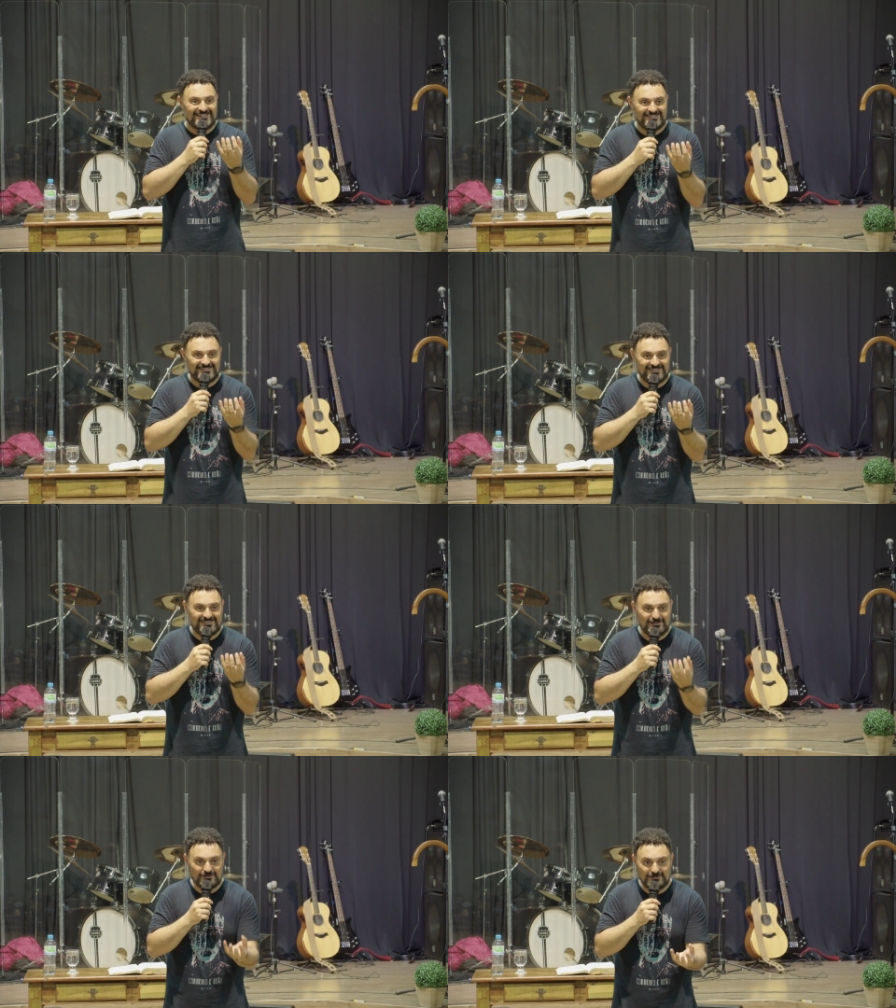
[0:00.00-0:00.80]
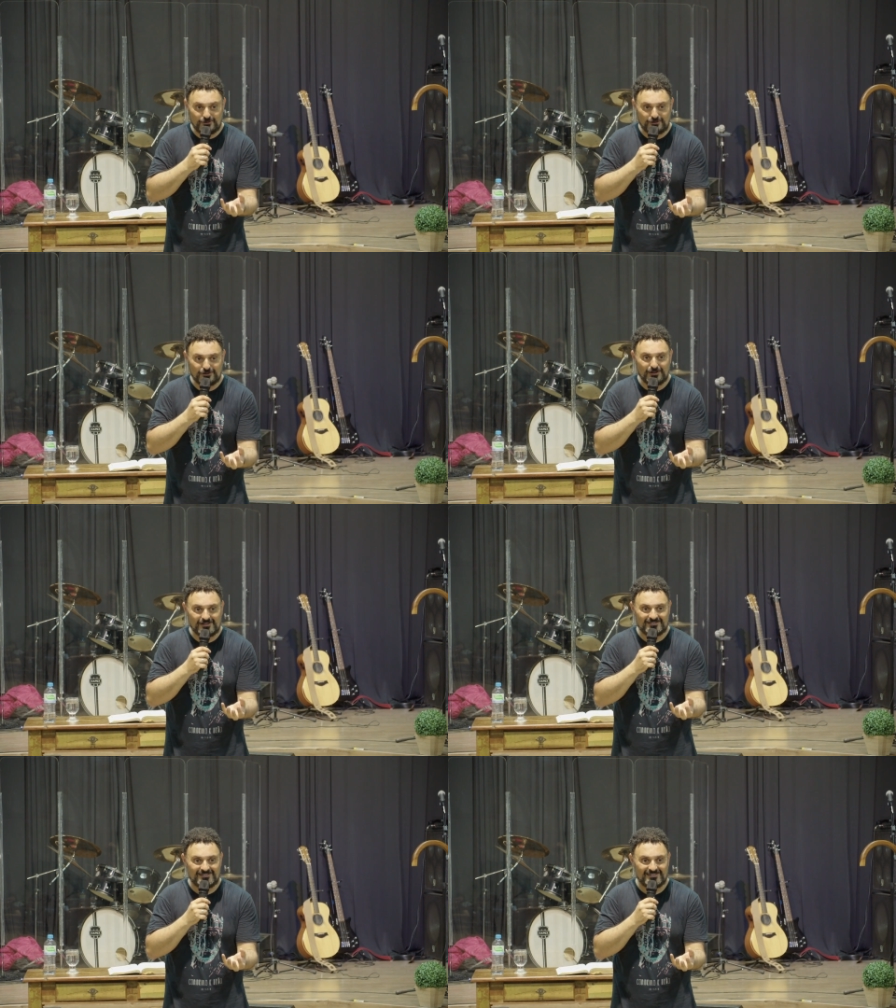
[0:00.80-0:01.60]
no
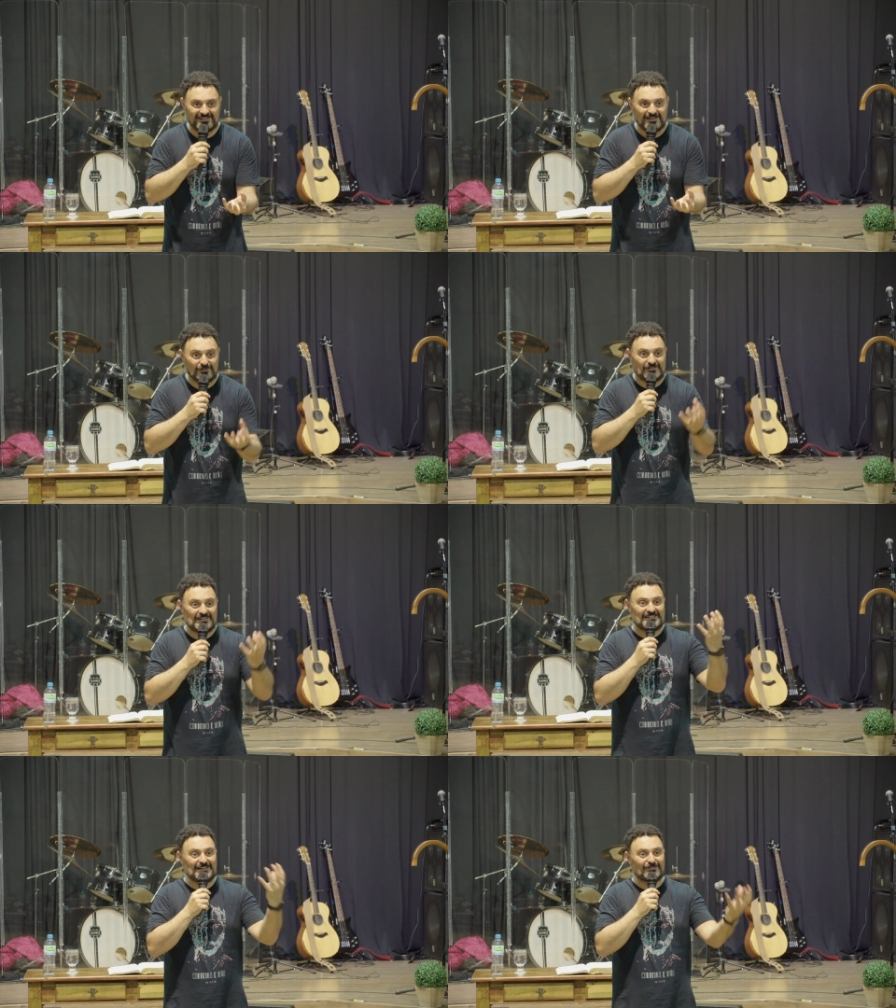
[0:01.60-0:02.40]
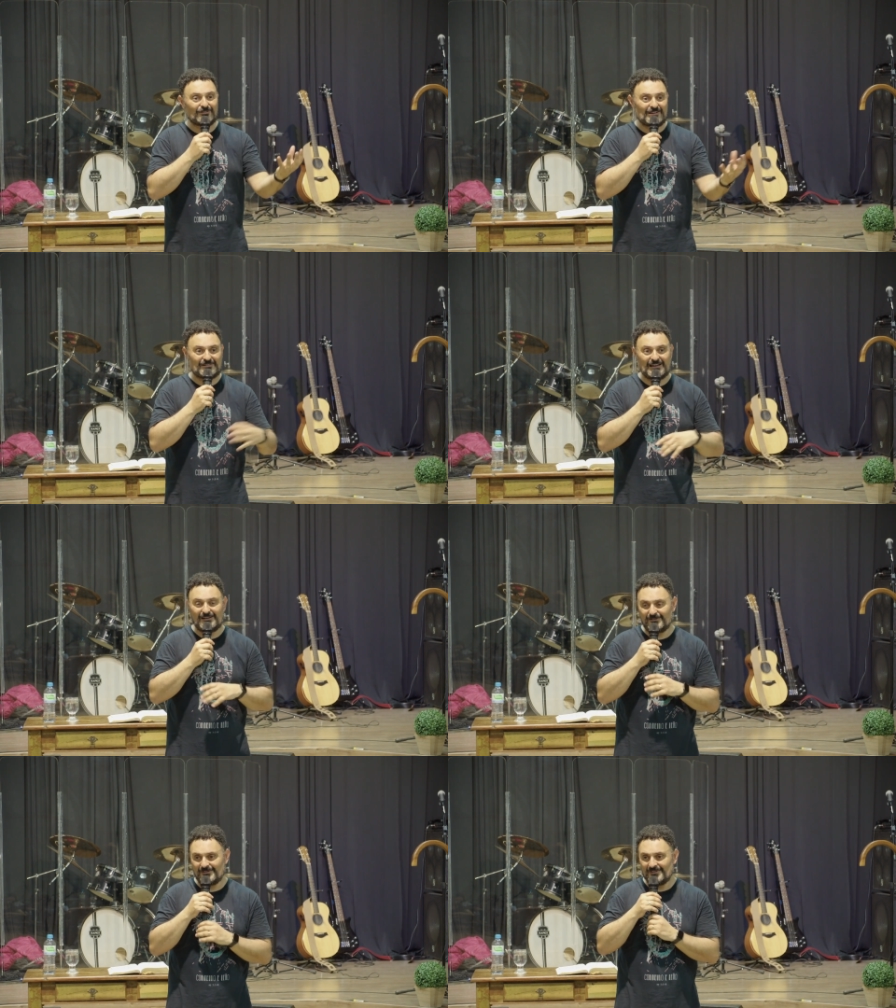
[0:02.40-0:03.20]
sonoro. Você entende um
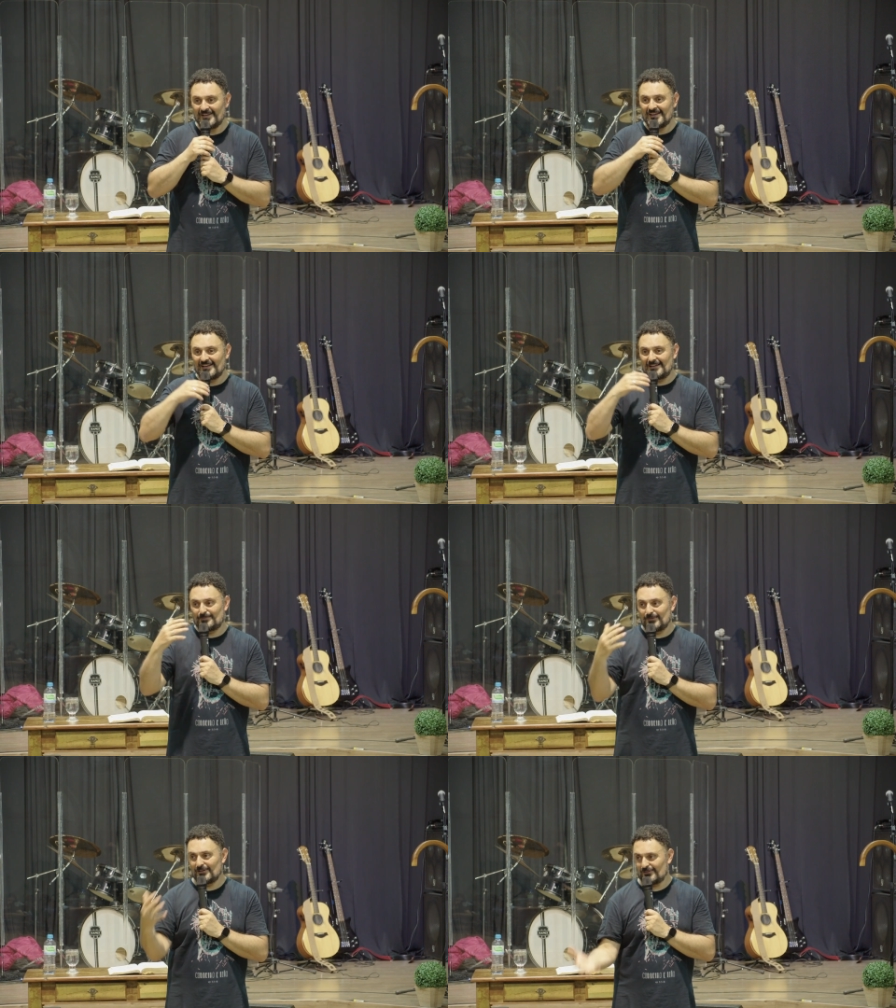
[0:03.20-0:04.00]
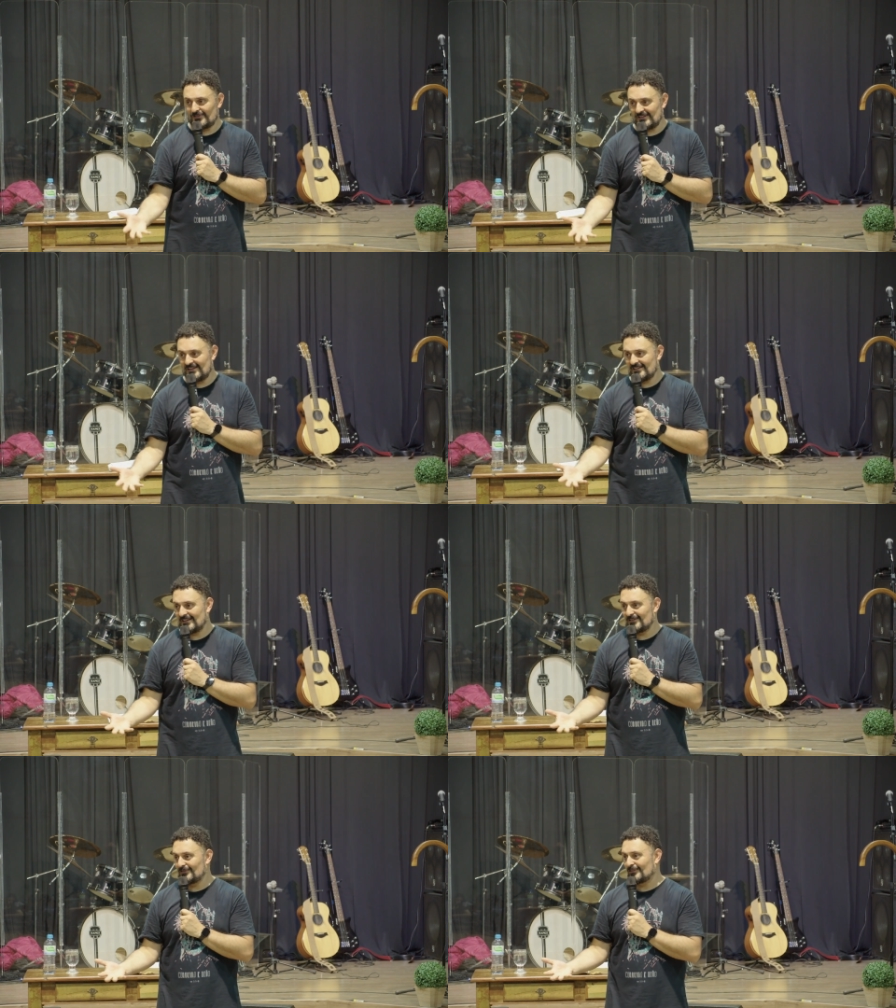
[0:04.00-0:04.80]
desenho e depois você
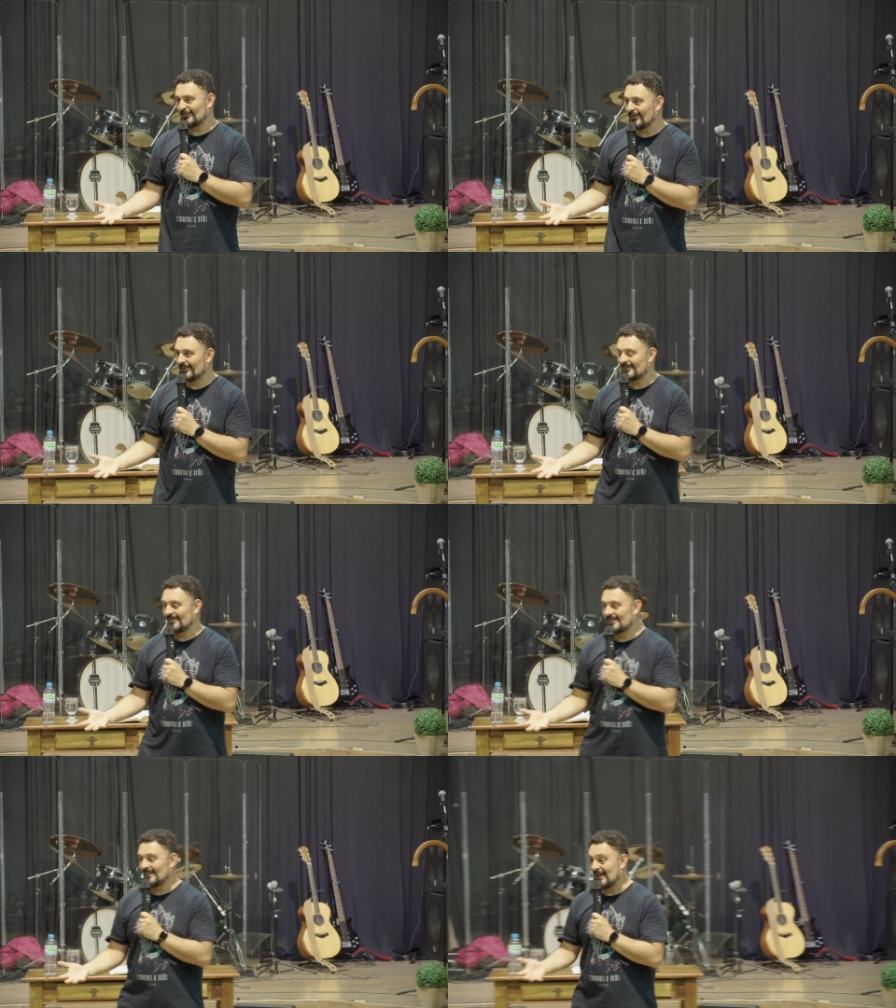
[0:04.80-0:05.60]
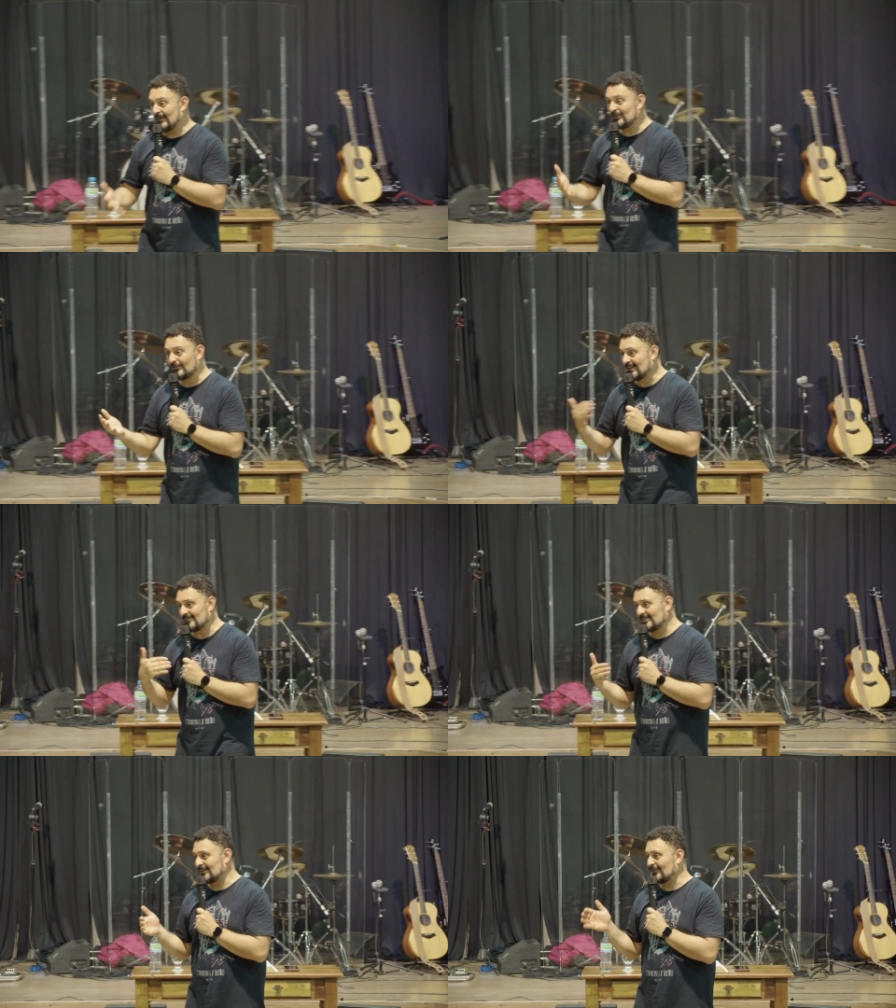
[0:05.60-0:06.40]
entende o sonoro. É bem
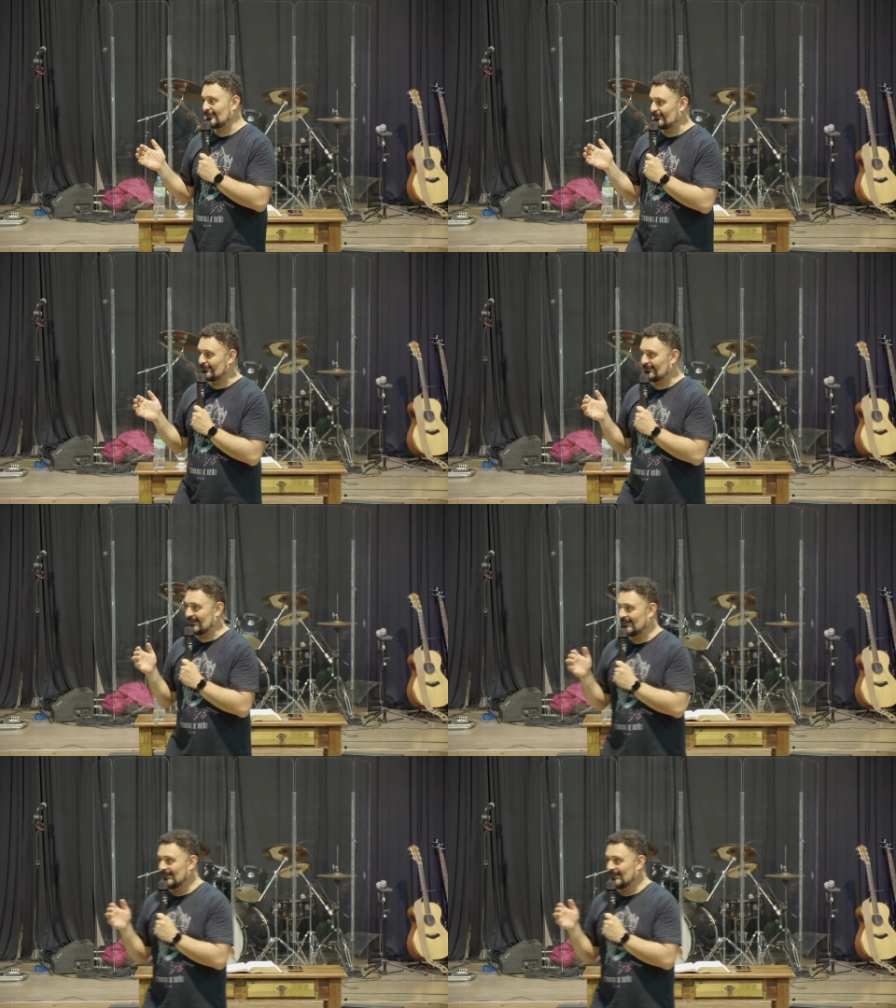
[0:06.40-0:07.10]
diferente da nossa cultura.